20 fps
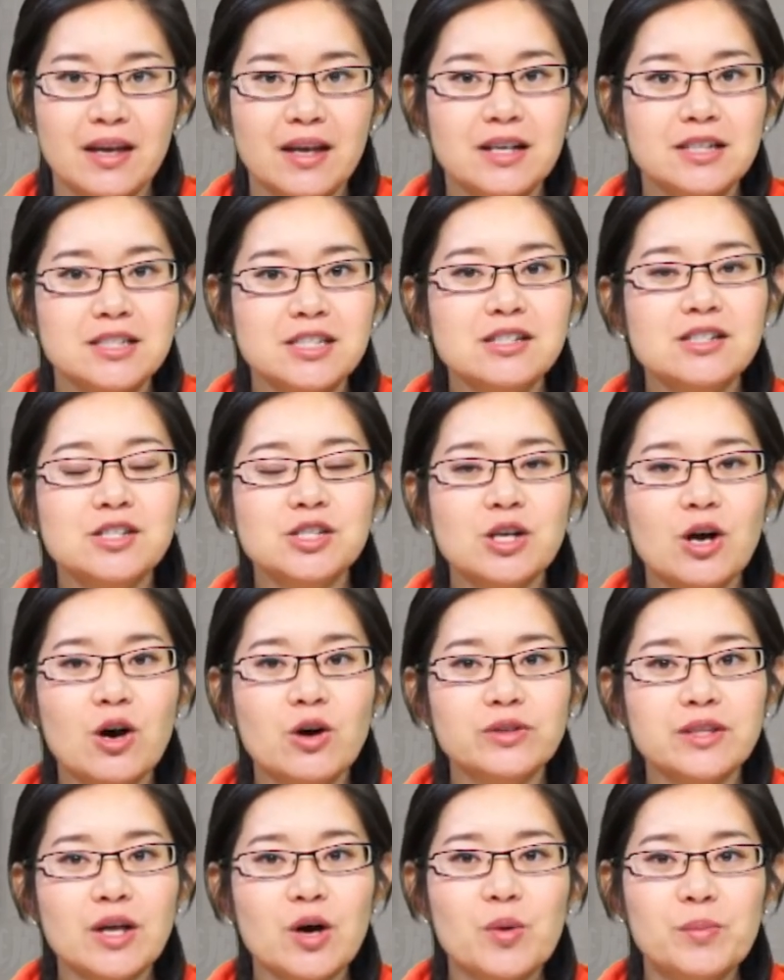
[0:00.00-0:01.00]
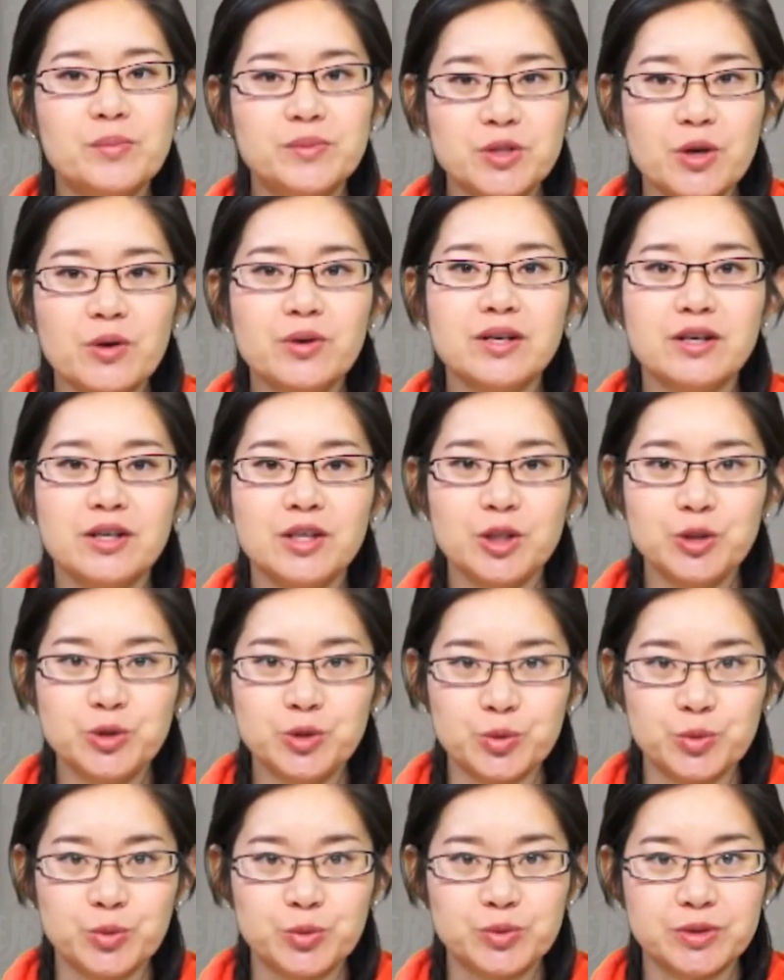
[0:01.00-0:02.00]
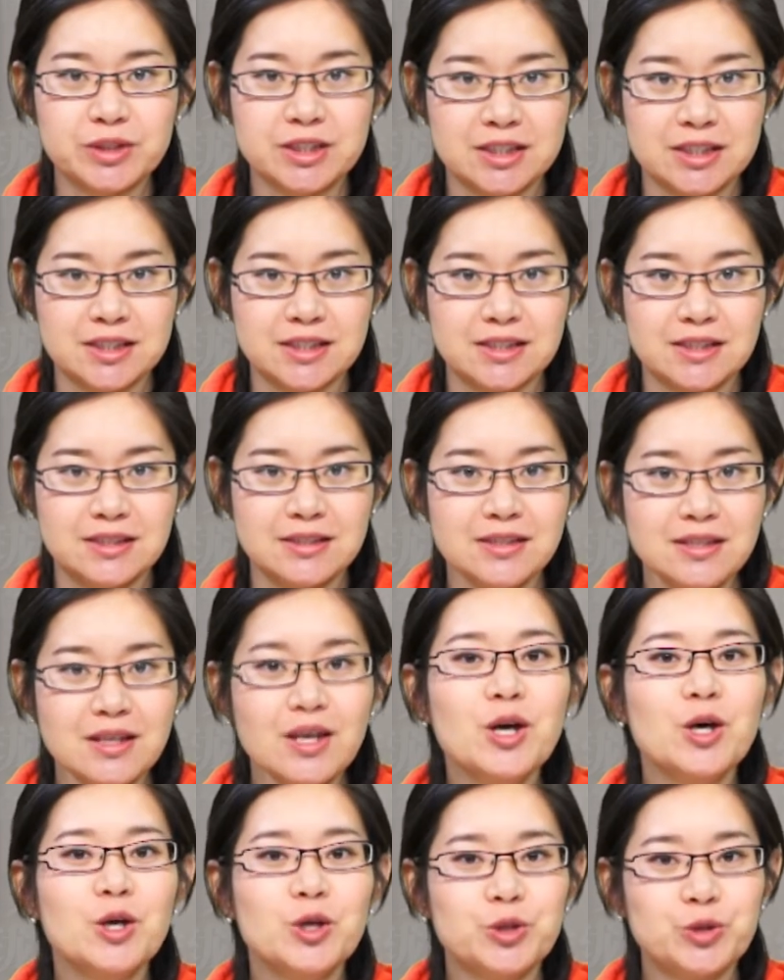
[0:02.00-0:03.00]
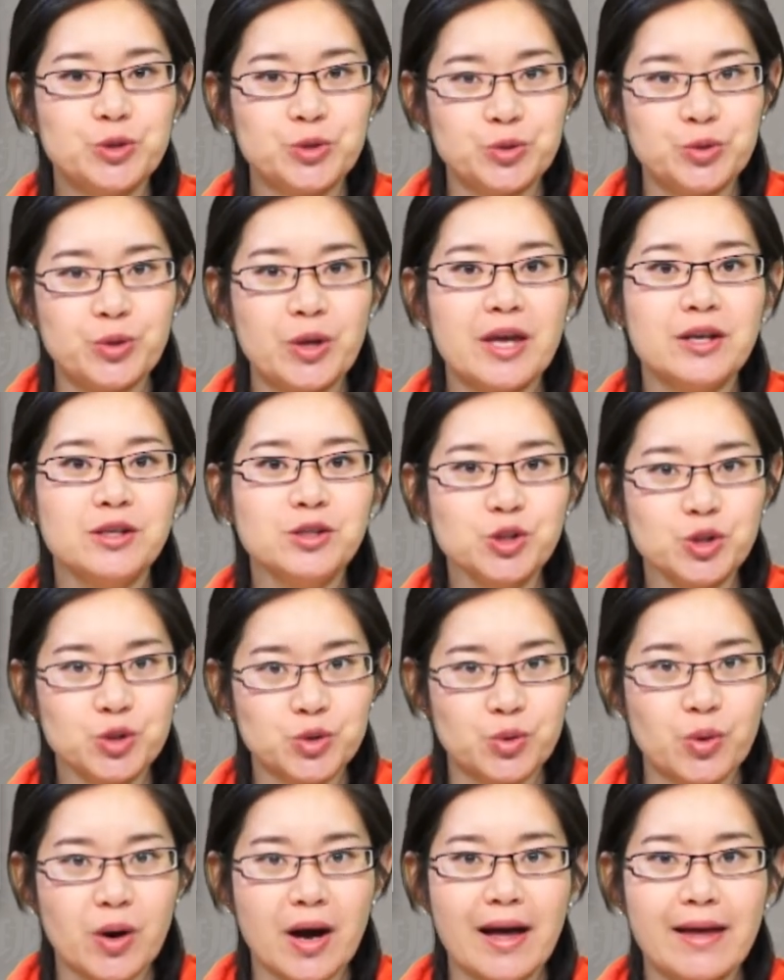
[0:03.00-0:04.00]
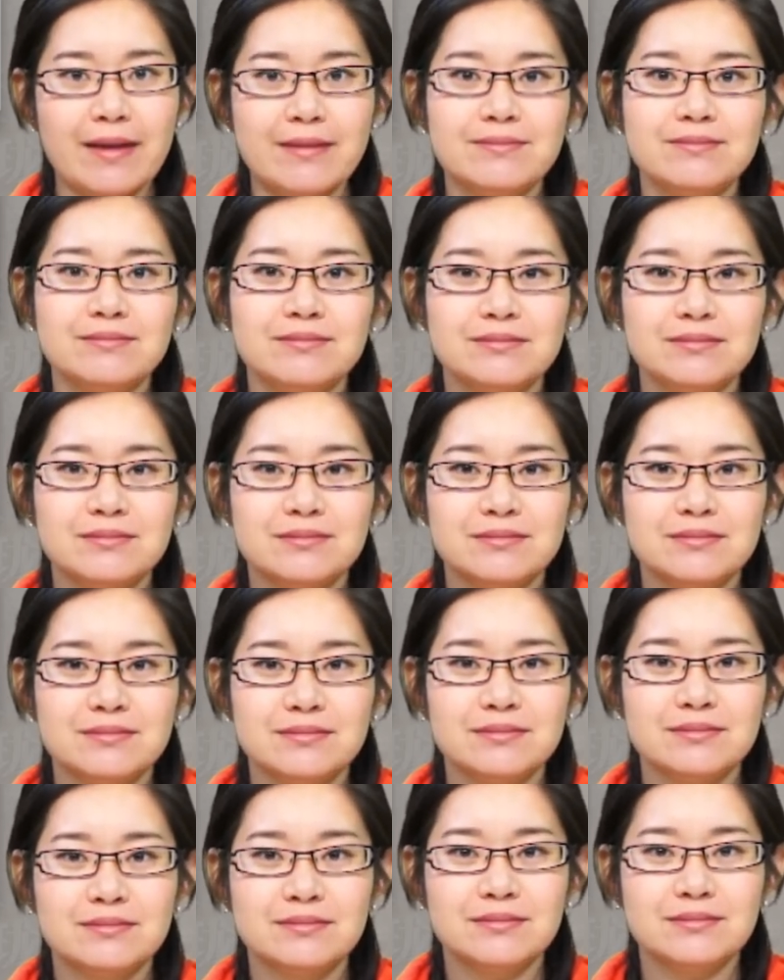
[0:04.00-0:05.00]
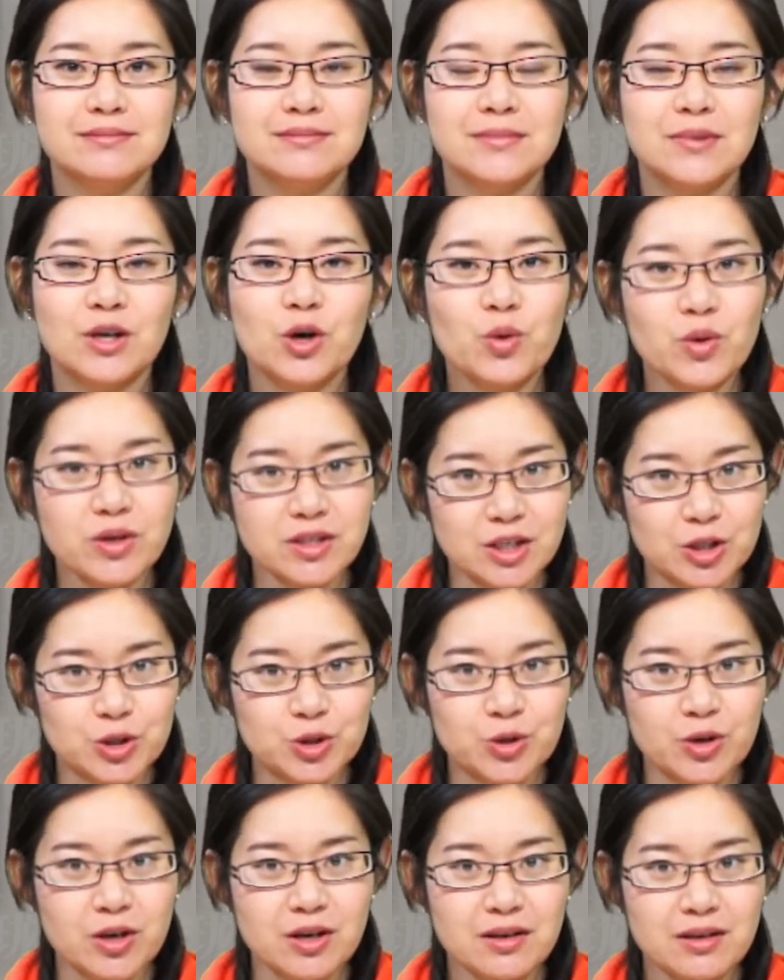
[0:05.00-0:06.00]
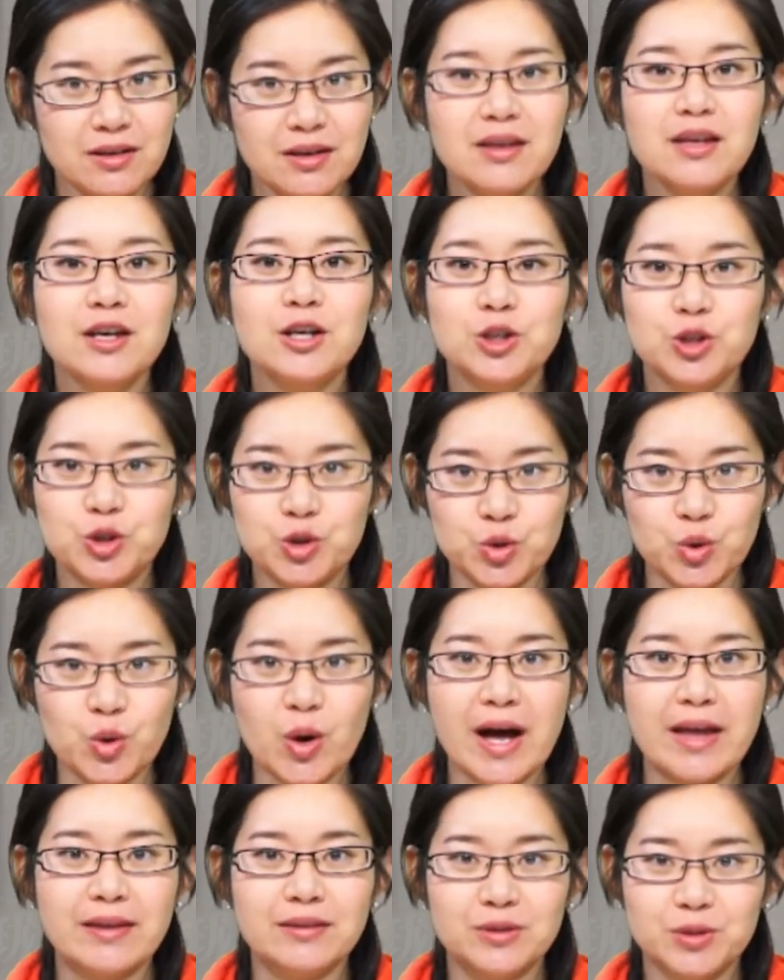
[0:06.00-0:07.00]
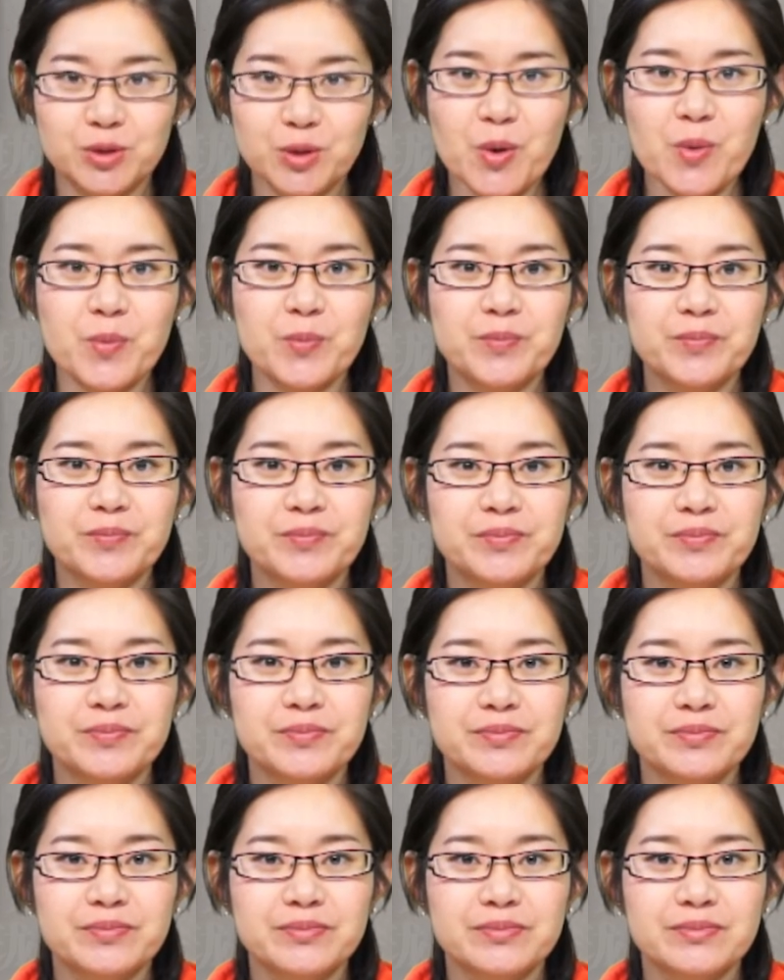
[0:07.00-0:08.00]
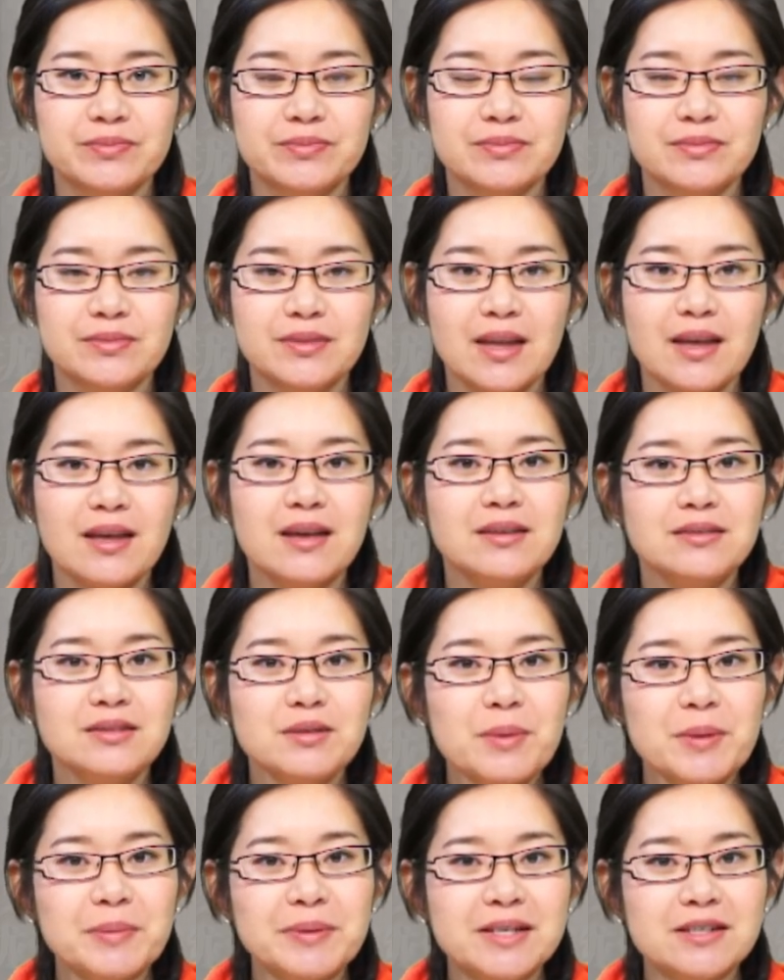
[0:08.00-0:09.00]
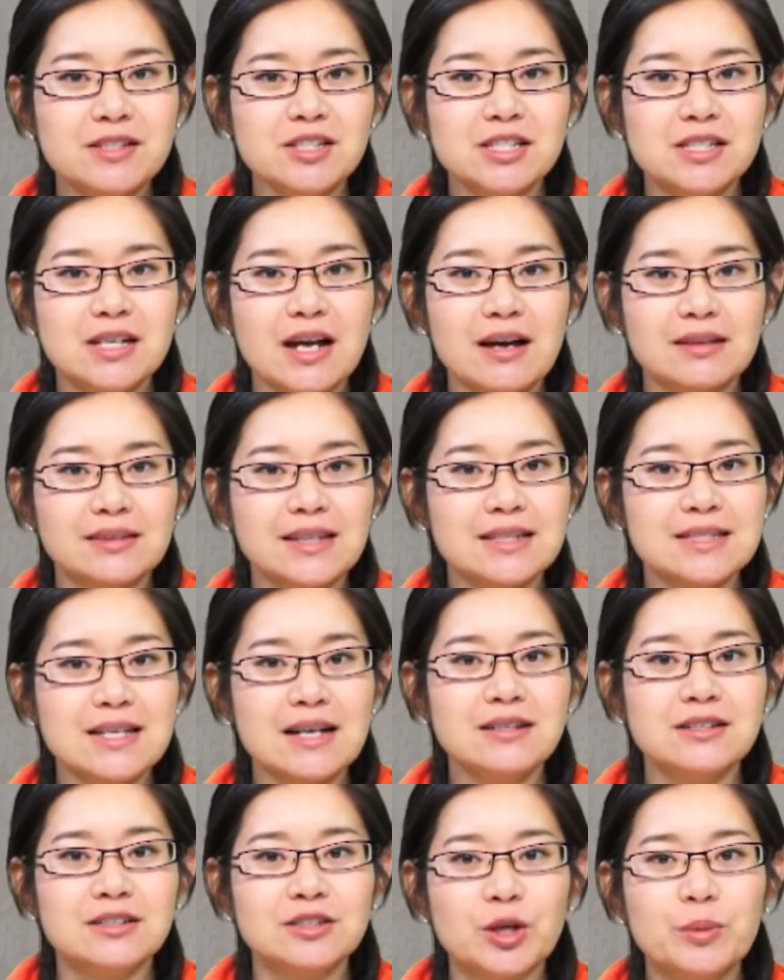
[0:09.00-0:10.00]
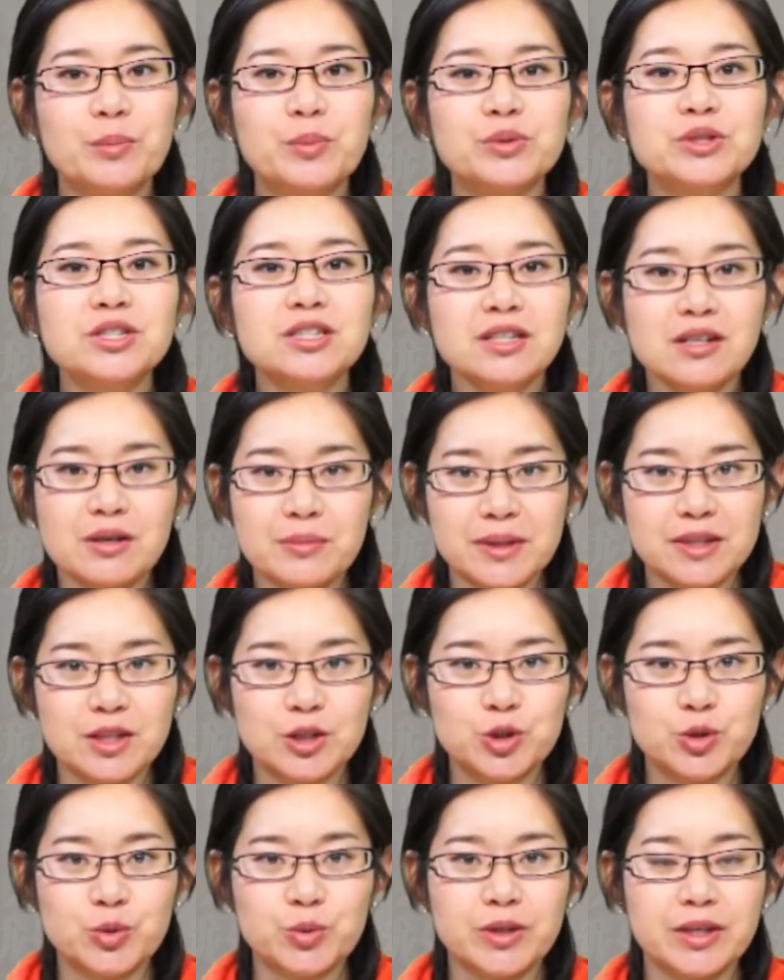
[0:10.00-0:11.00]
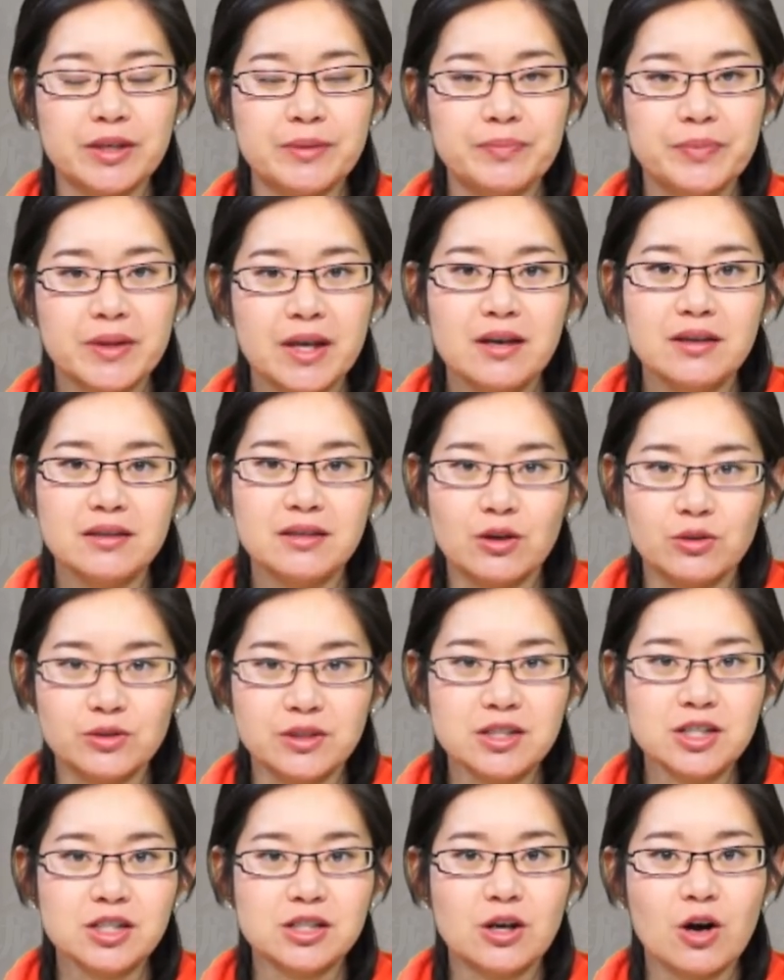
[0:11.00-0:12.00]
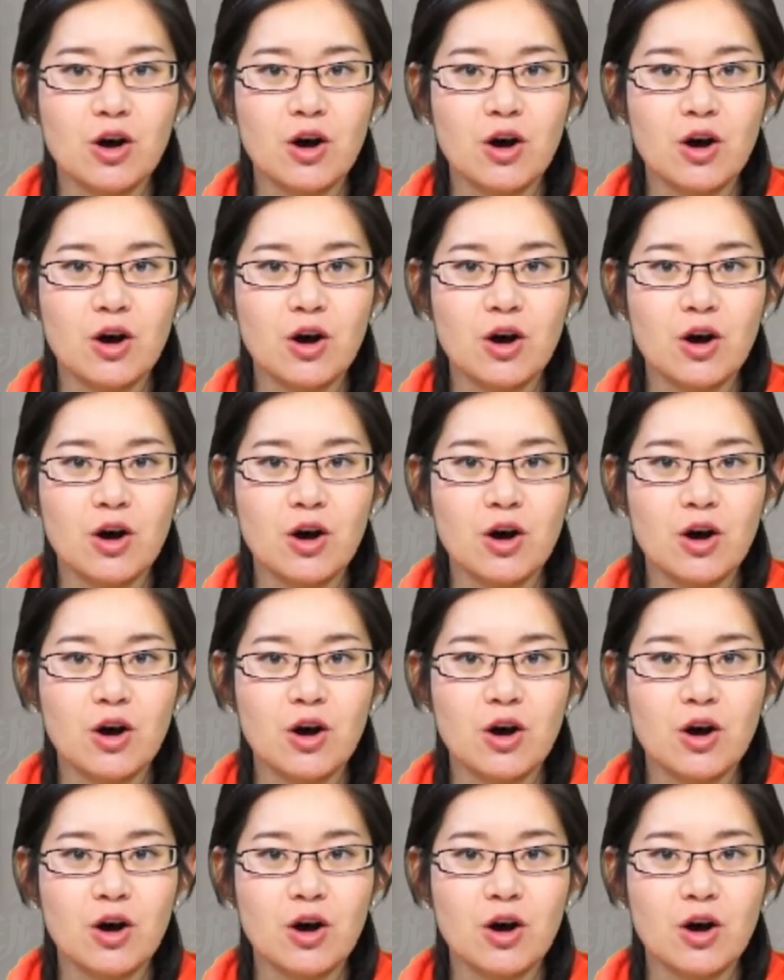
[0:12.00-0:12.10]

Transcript: 这个时候呢，我们就可以组词“旋转”或者说“转动”。那么平时啊，大家可能不是特别的注意，有的时候